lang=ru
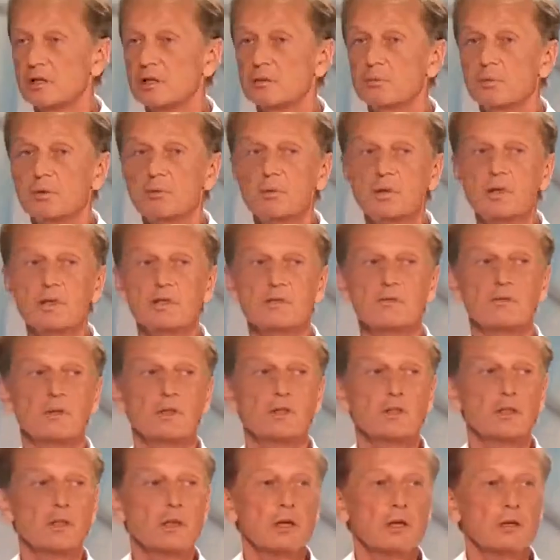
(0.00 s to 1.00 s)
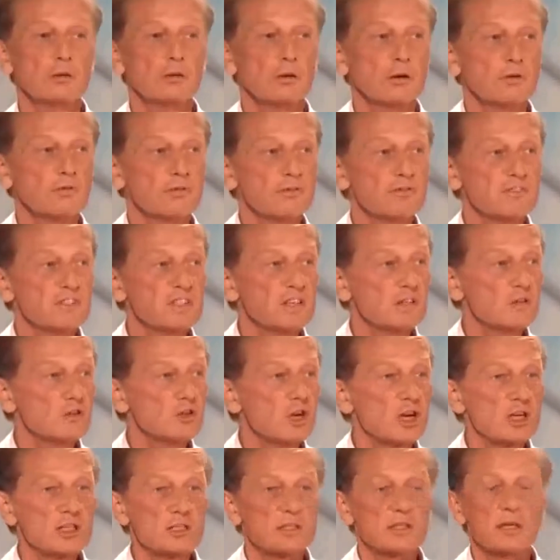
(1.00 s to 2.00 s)
Например, есть выражение, которое вы все
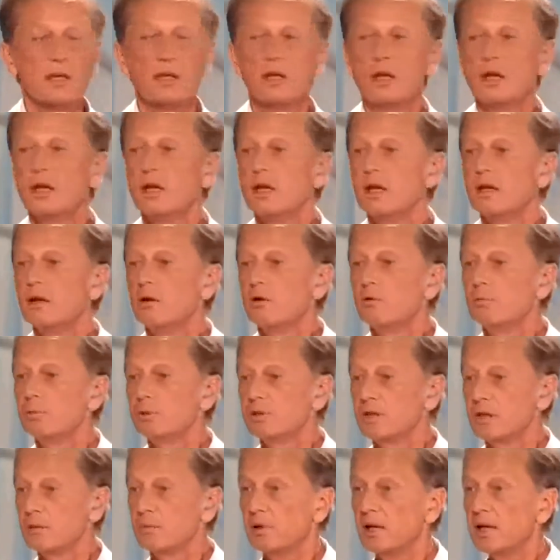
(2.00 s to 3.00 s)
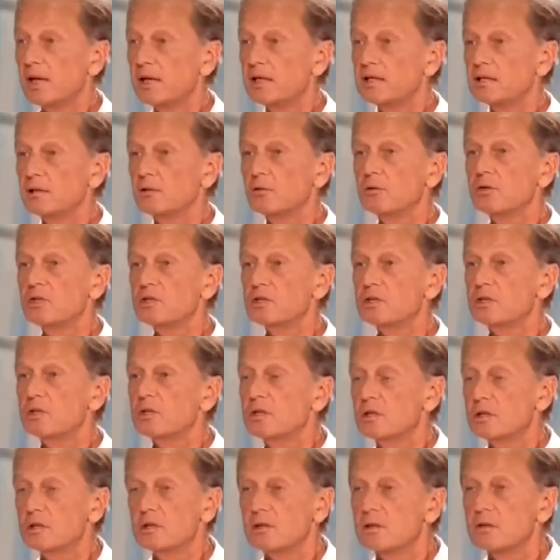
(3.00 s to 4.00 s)
часто употребляете, но ни,
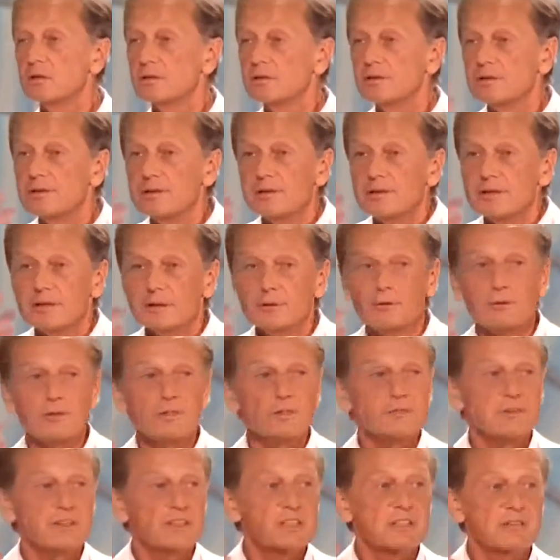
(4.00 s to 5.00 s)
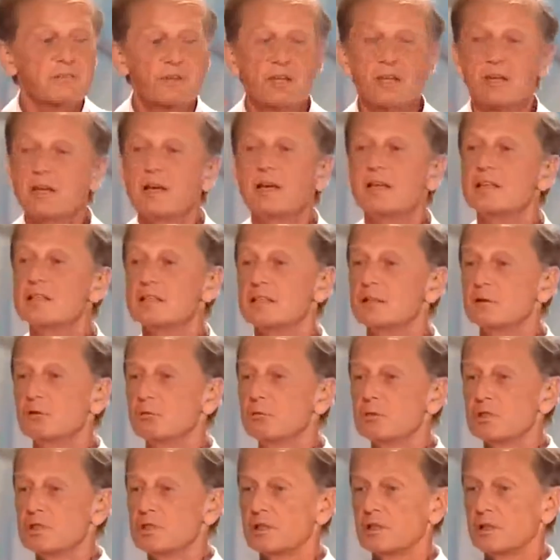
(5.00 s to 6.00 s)
ни, никто из вас наверняка не
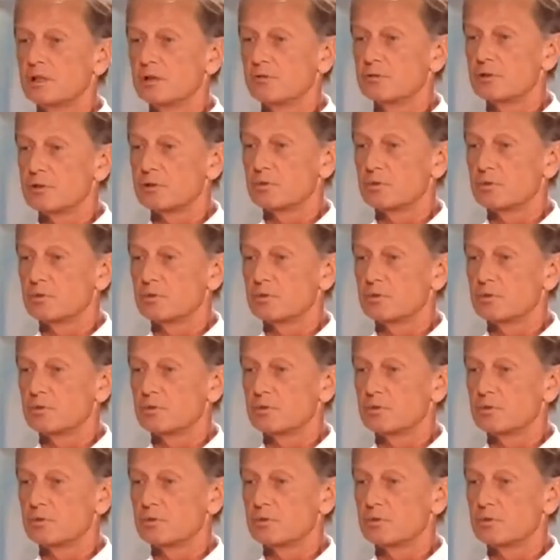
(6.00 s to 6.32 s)
задумался над его